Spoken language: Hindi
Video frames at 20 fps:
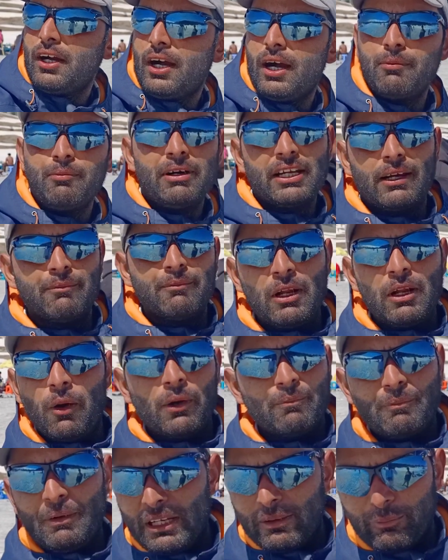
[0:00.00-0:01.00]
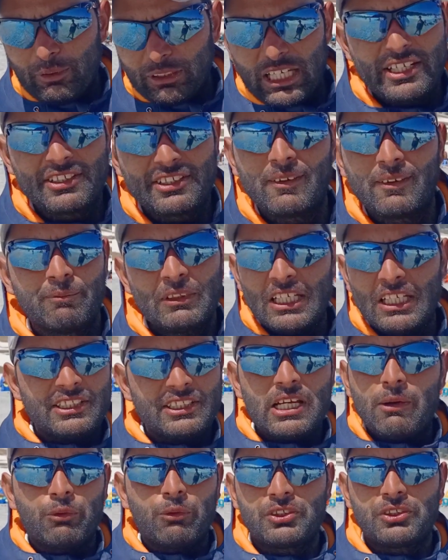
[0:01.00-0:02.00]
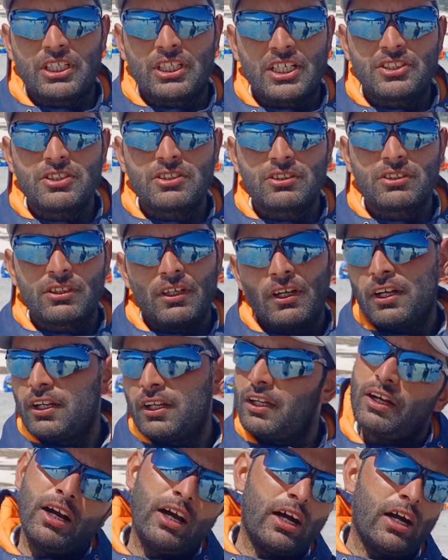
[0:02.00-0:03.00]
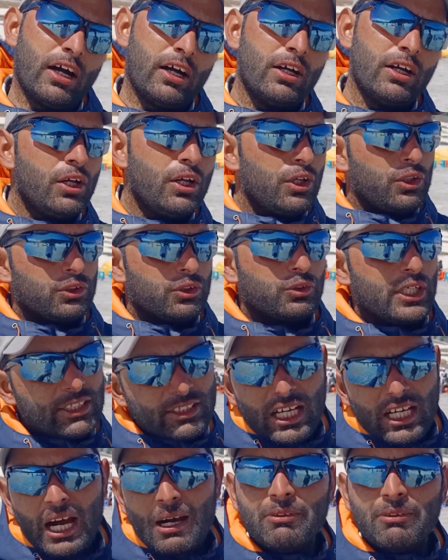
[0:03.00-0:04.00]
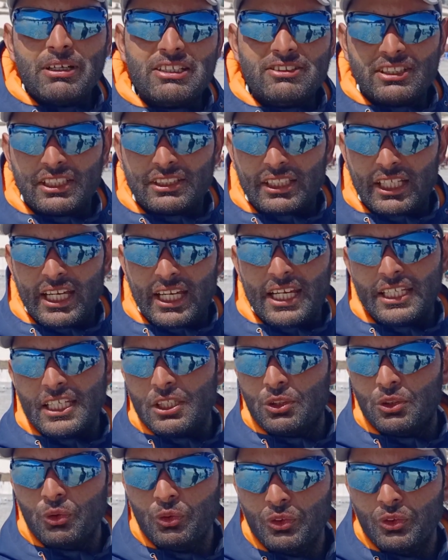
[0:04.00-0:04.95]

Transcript: हमारा मैंने आपको पहले बता बता दिया आपको गवर्नमेंट का चार्ज है हाँ। आपका कुछ नहीं है उसमें हम कर सकते हैं कि टू